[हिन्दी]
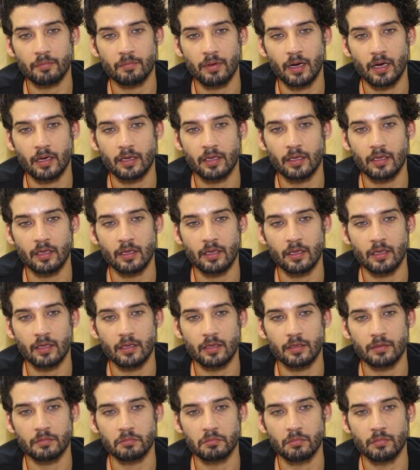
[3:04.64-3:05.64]
बाकी
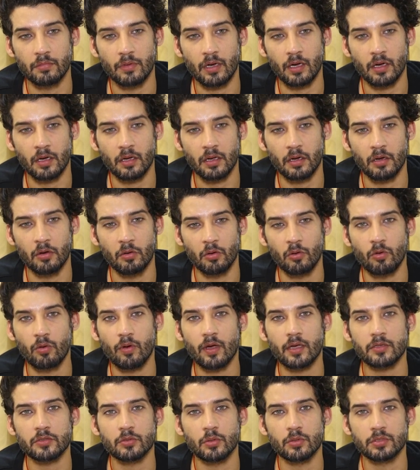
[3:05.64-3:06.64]
लोगों
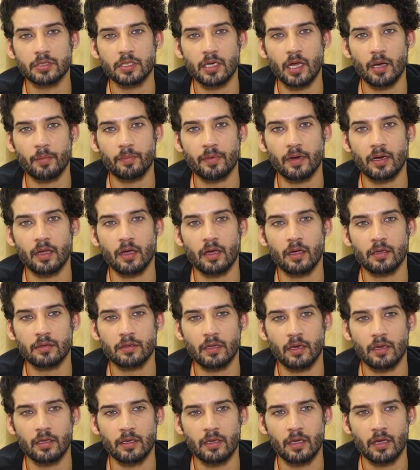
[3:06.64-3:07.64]
का सोचना अपना
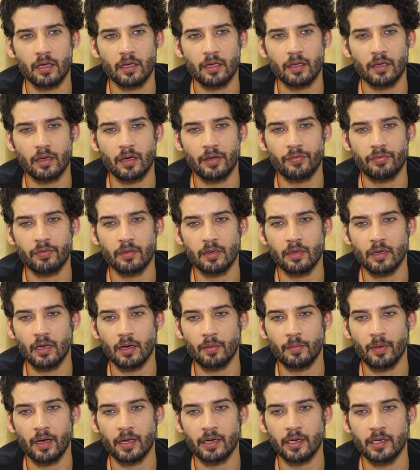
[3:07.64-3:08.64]
तरीका है आई थिंक
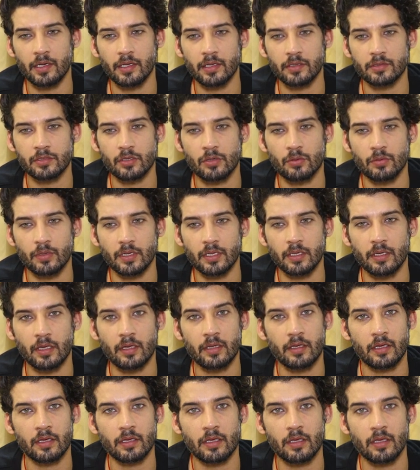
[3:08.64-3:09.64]
हमारे लिए ज़रूरी
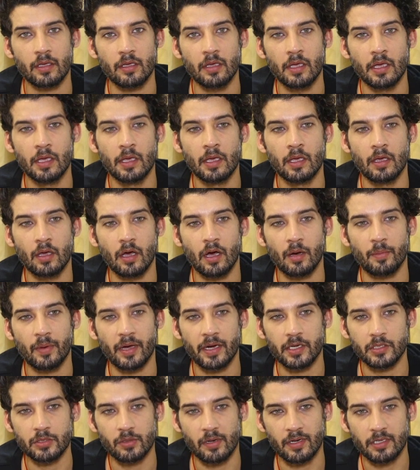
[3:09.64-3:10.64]
यही है कि
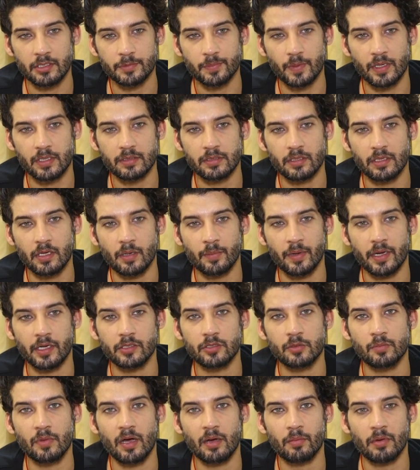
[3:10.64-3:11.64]
हमारे जो आसपास हैं हमारे
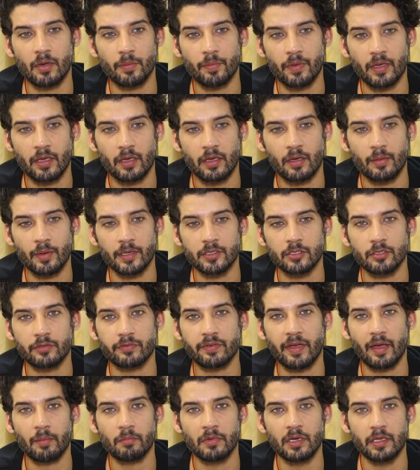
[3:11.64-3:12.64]
जो माँ बाप हैं हमारी जो
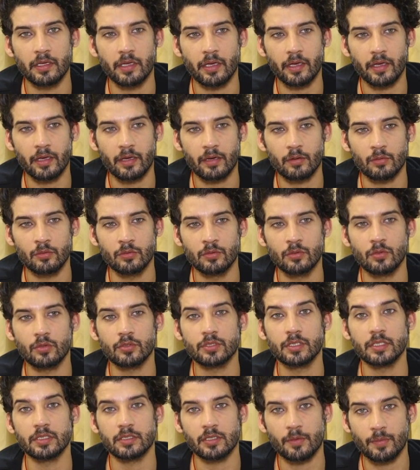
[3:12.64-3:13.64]
फैमिली है
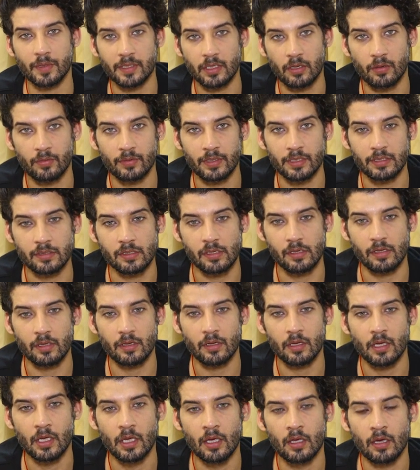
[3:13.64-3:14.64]
उनको चीज़ें पता होनी
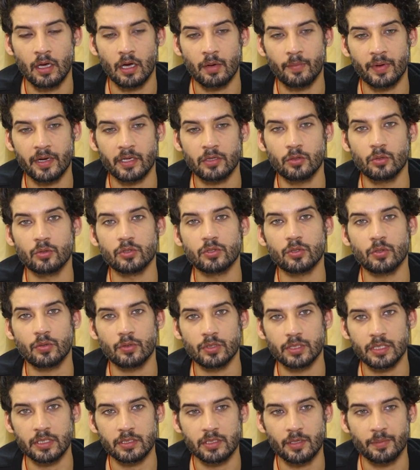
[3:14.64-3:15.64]
चाहिए हमारे दोस्तों
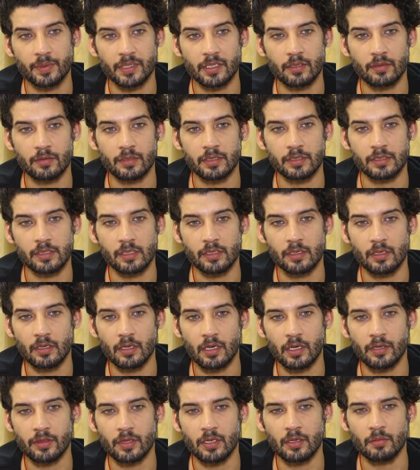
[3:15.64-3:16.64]
को चीज़ें पता होनी चाहिए
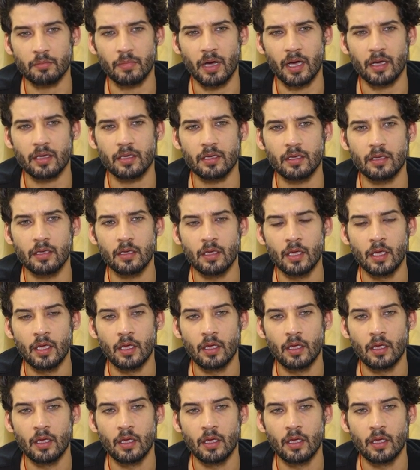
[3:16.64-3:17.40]
आई थिंक बाकी